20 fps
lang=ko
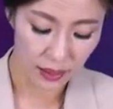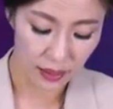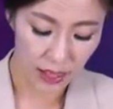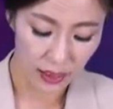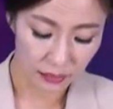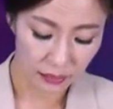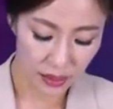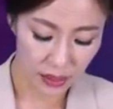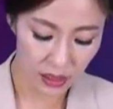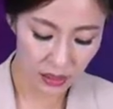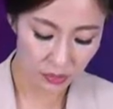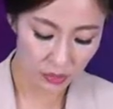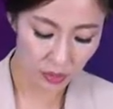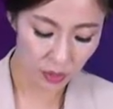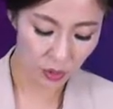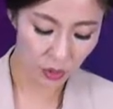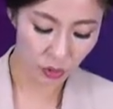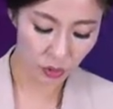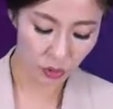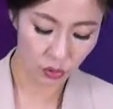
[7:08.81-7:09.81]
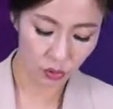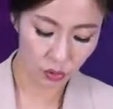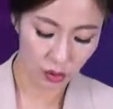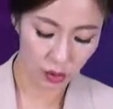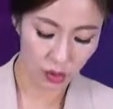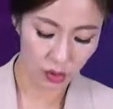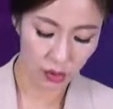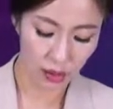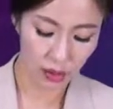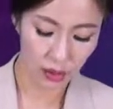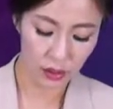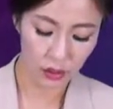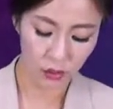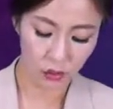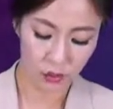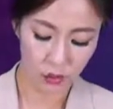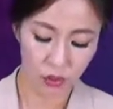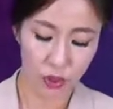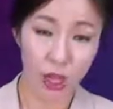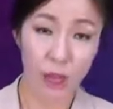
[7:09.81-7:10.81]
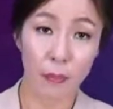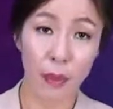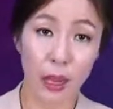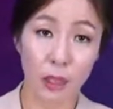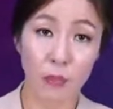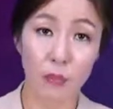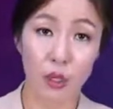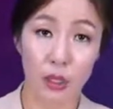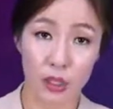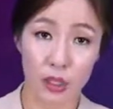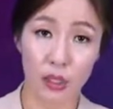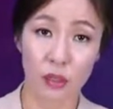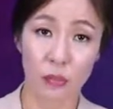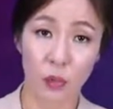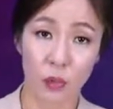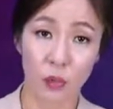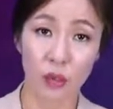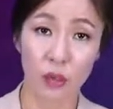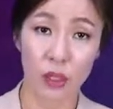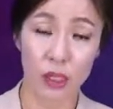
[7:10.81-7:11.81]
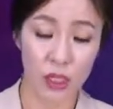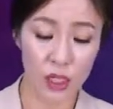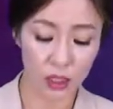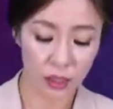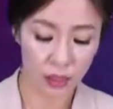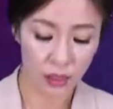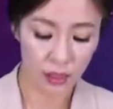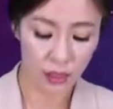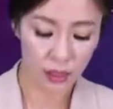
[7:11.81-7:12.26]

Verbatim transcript: 레프트 챔버 쪽으로 내려가는 두 개의 메인 브랜치를 볼 수 있죠.